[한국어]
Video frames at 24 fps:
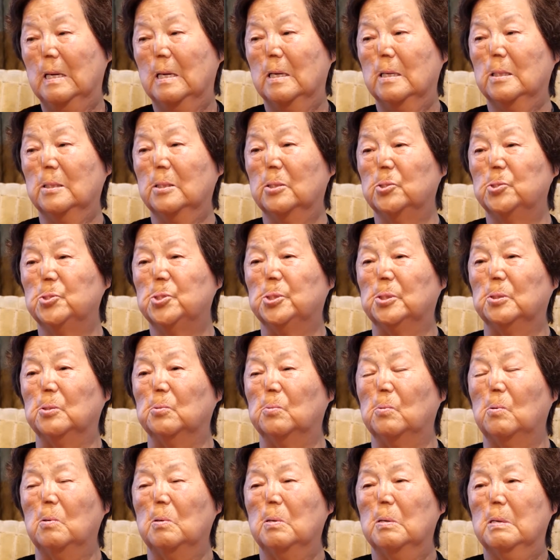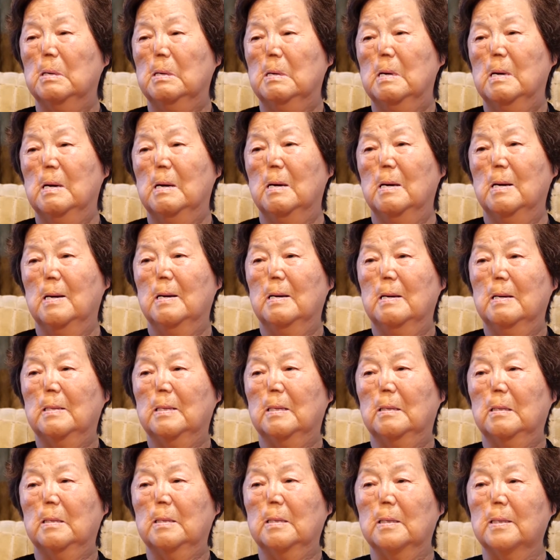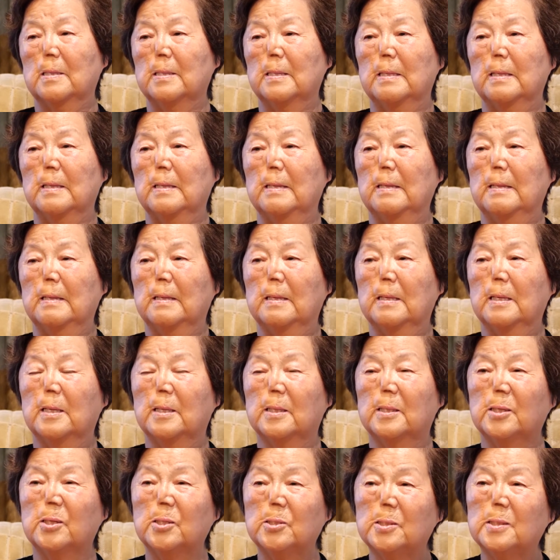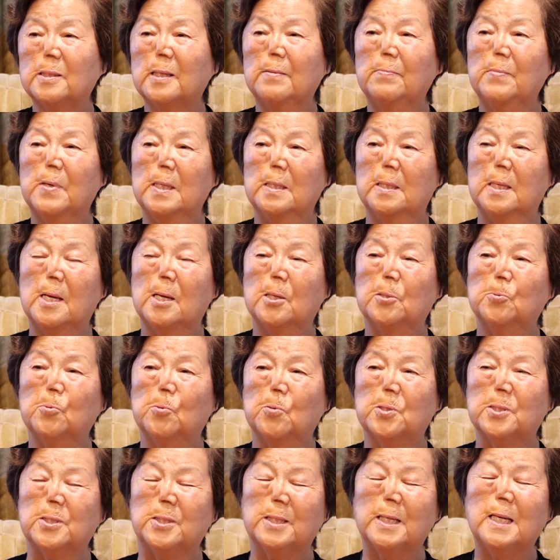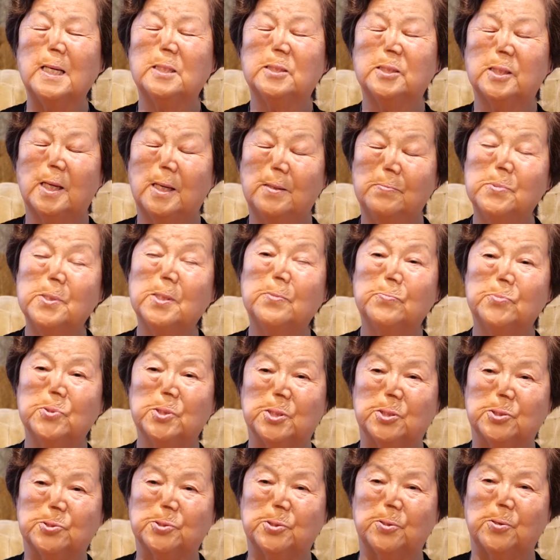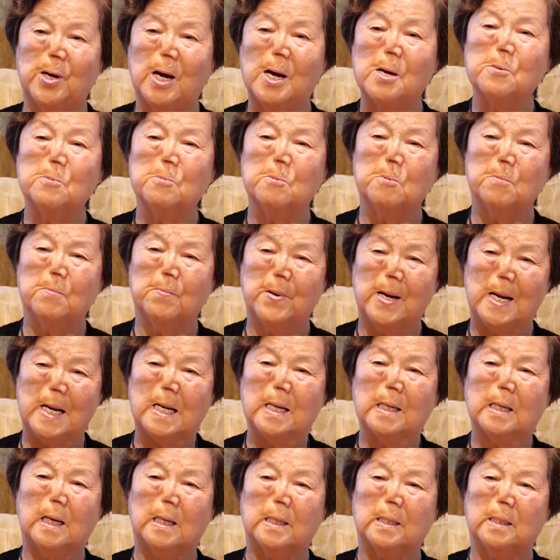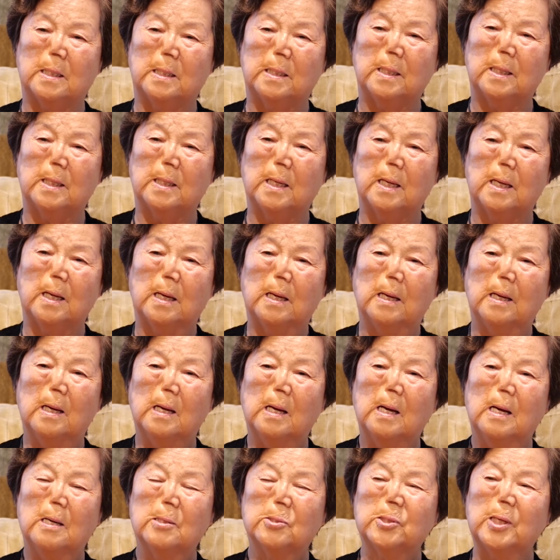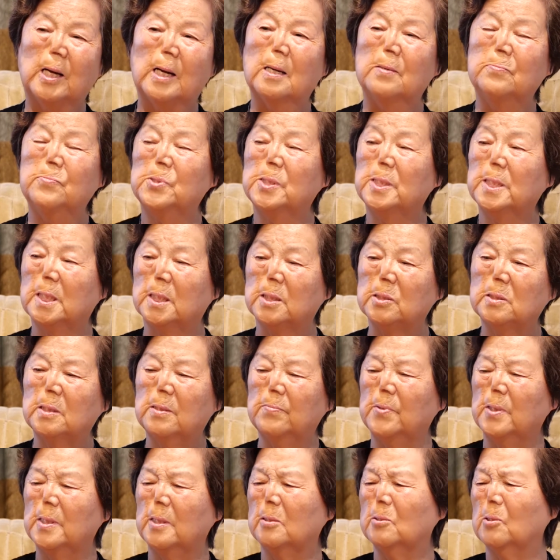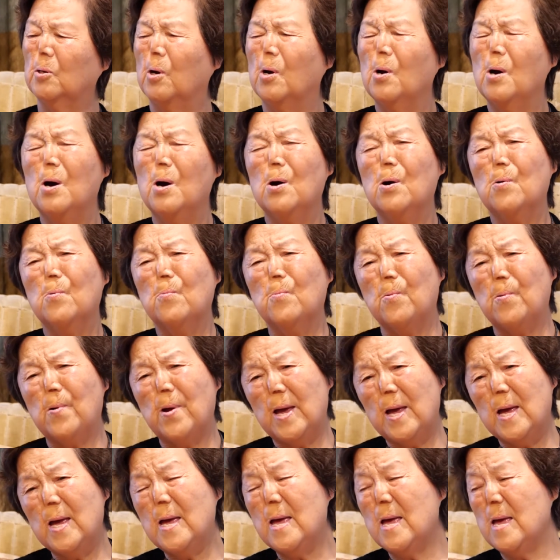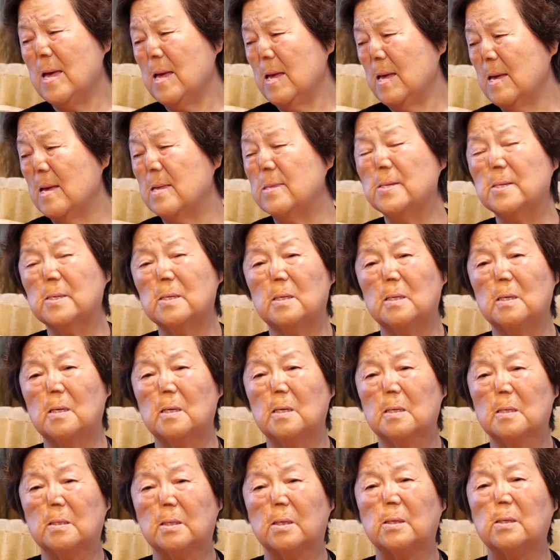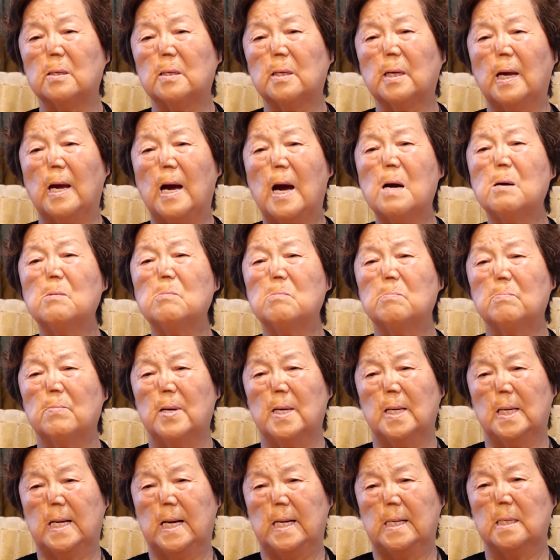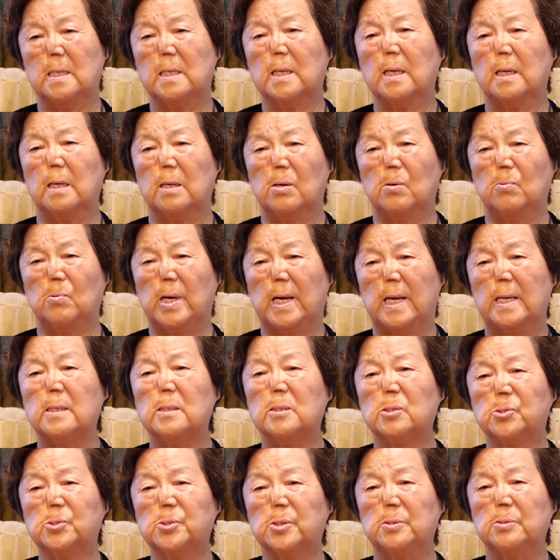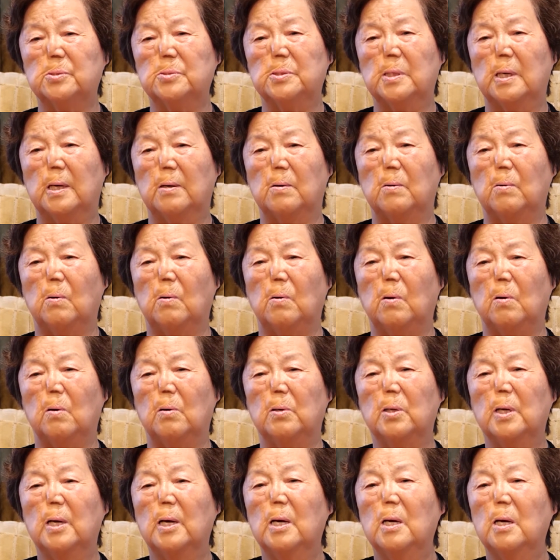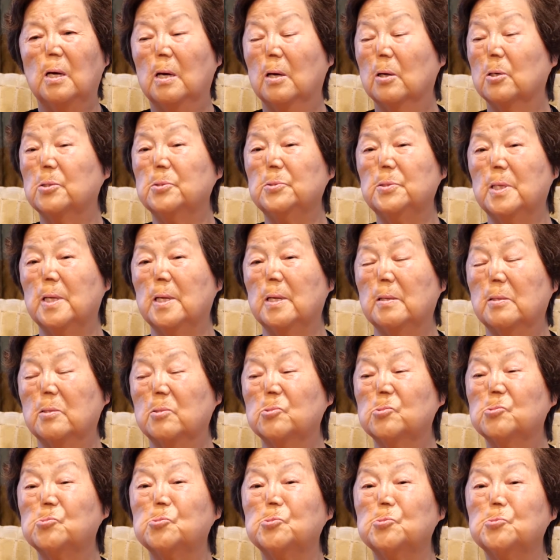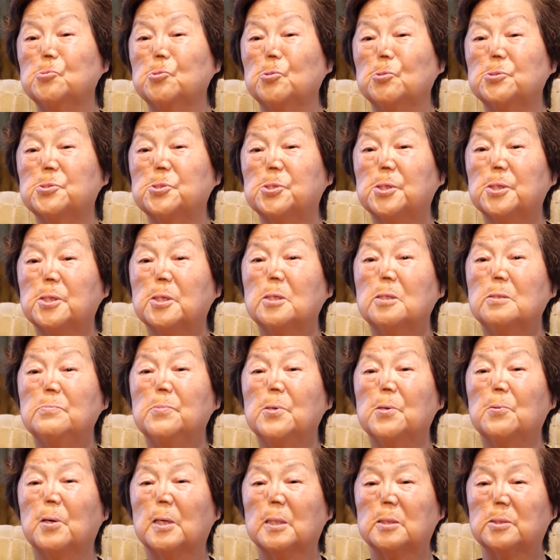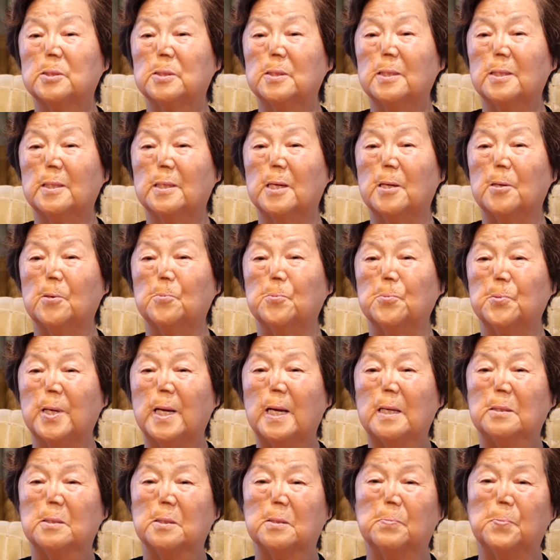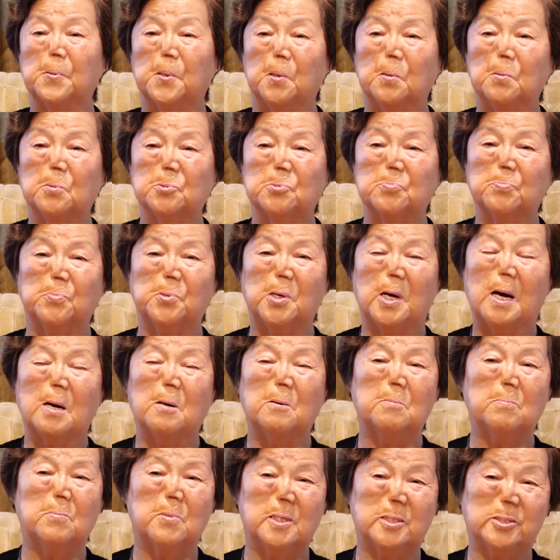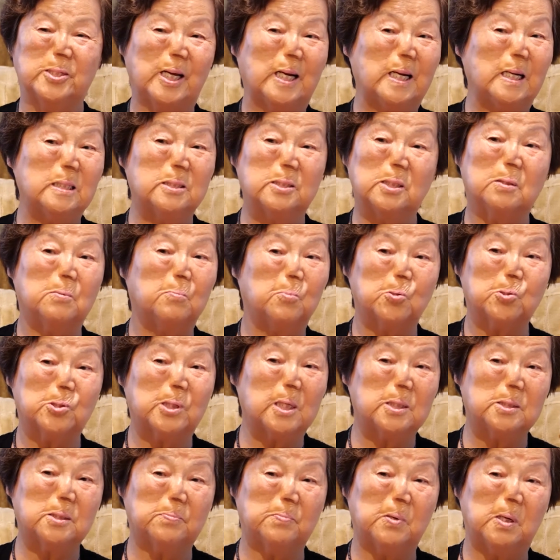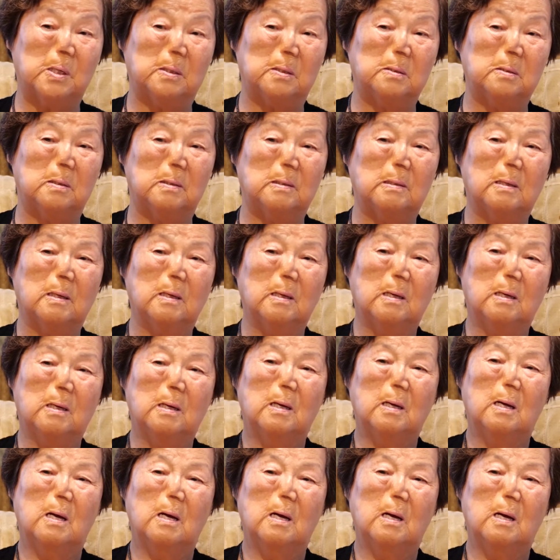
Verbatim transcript: 이런 식으로 에, 예, 그때만 해도 그게 참 힘들었어요. 한국말 예. 가르치는 게 음. 사람들이 그때만 해도 왜 애들을 그렇게 한국말 가르치려고 애를 쓰느냐고. 근데 지금에 와서는 이래 우리 애들이 별로 뭐 한국말 잘하지는 못하지만은 음.